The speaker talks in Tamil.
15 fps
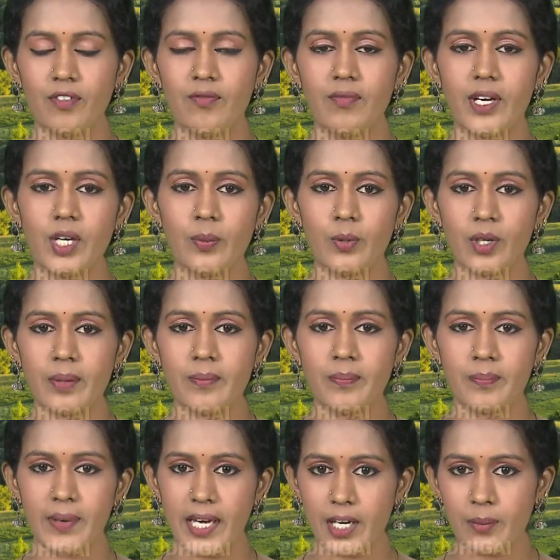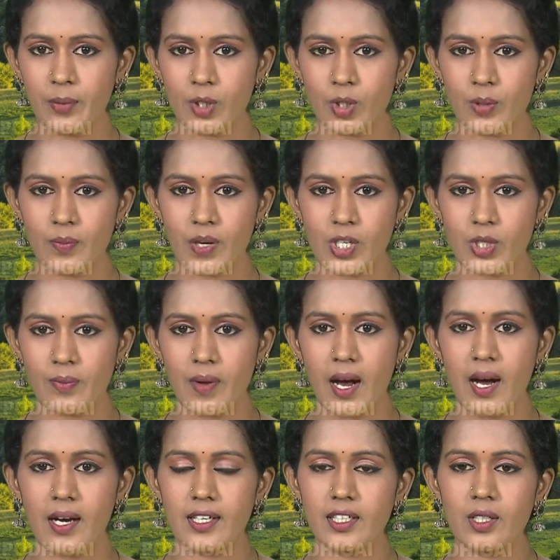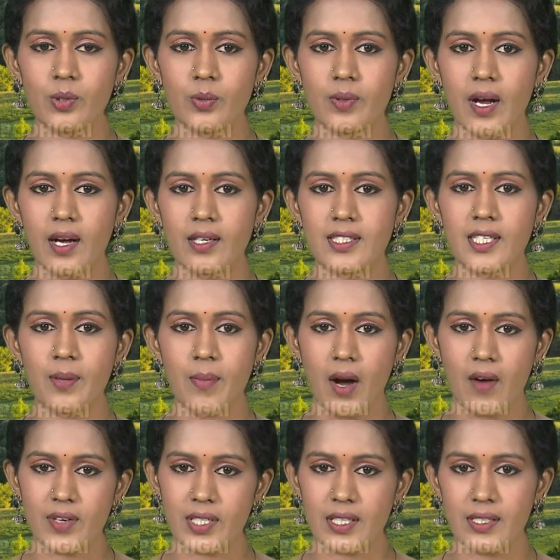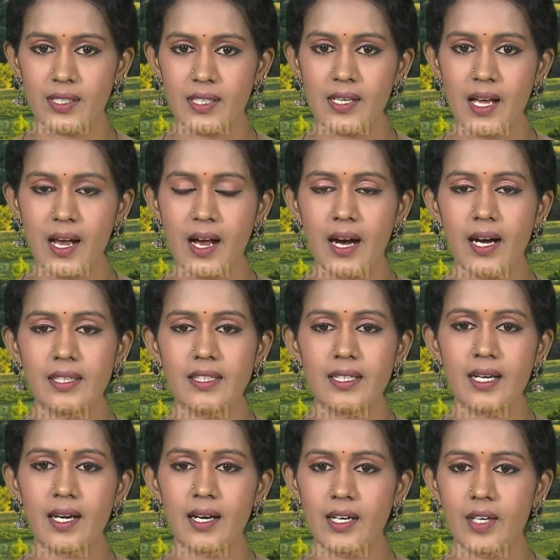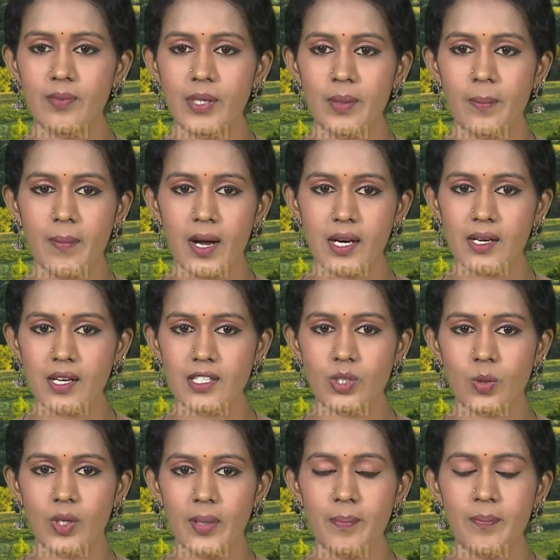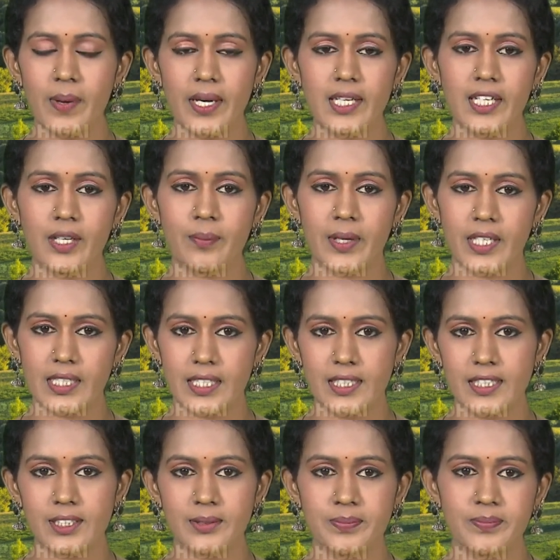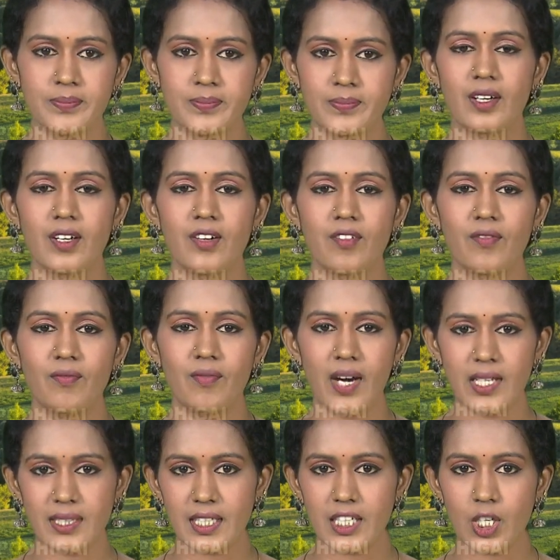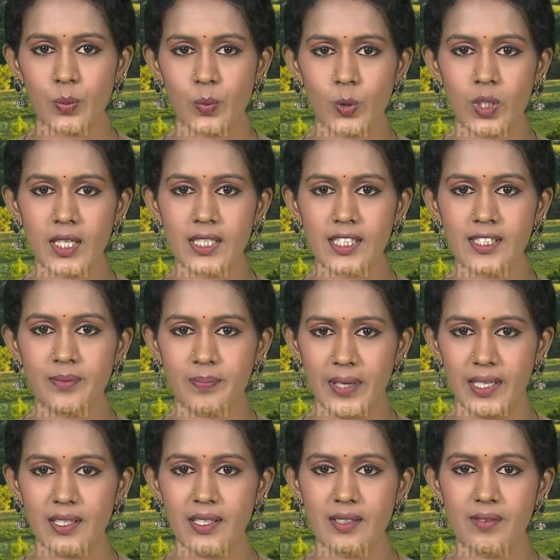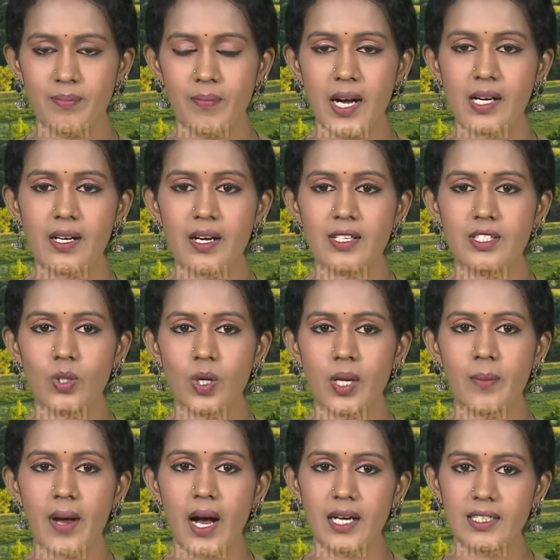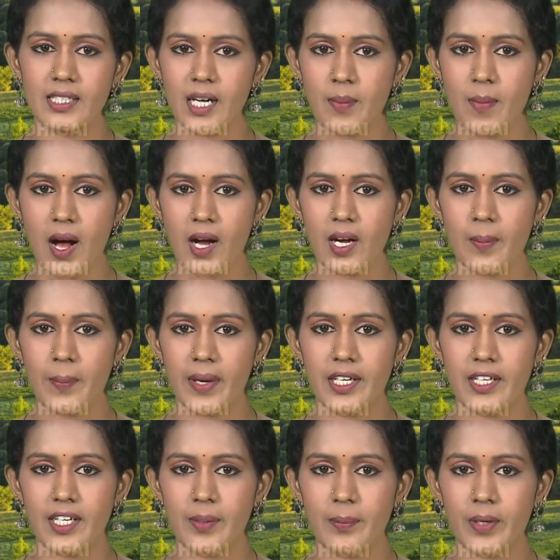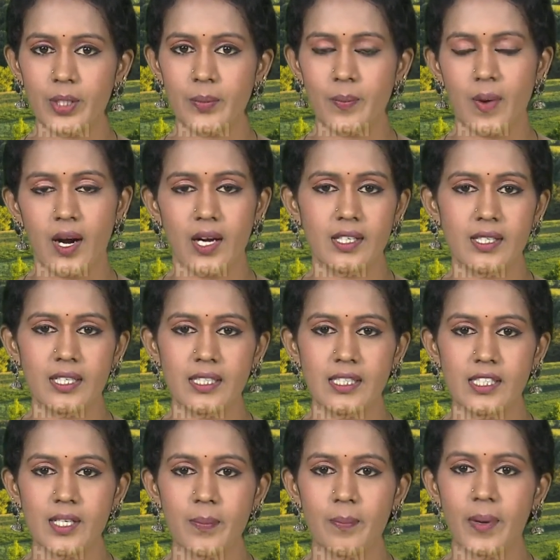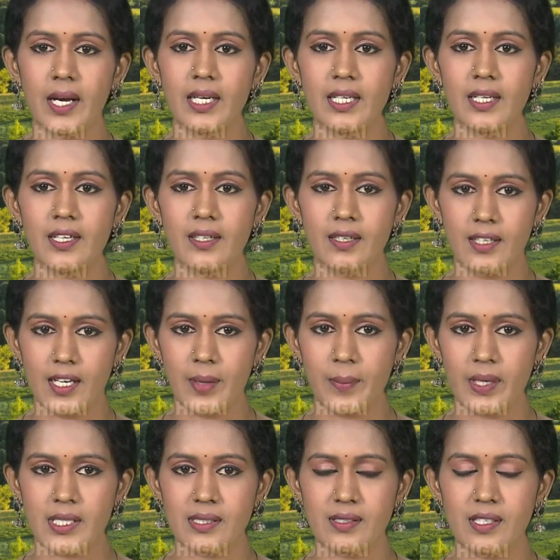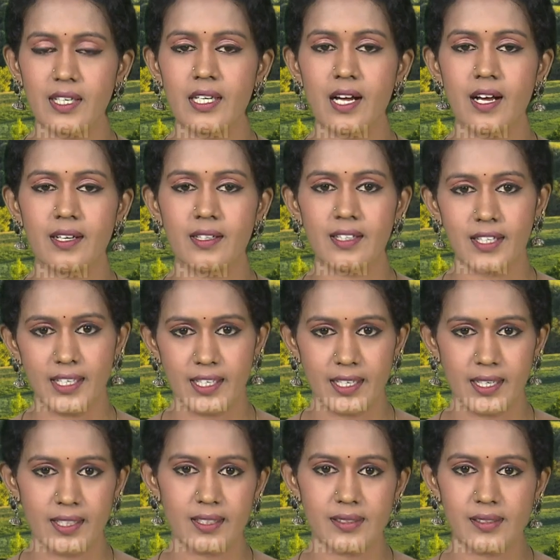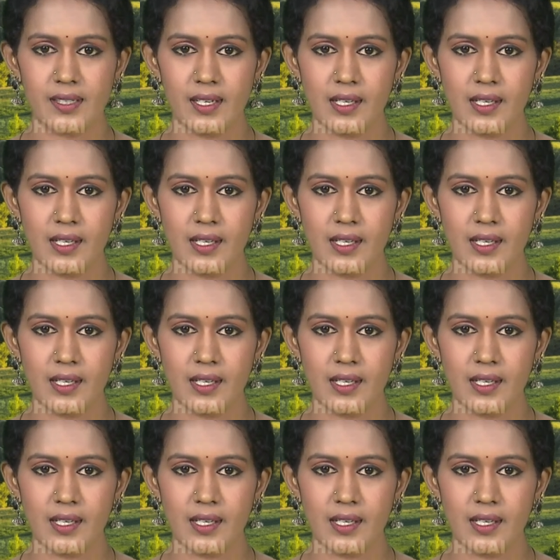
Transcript: விழுப்புரம் பெரம்பலூர் மற்றும் அரியலூர் ஆகிய மாவட்டங்களில் அதிக அளவில் மக்காசோளம் பயிரிடப்படுகிறது வர்த்தக மூலங்களின்படி மக்காசோளம் அதிகமாக பயிரிடப்படும் மாநிலங்களில் பயிரின் நிலைமை சீராக இருக்கிறது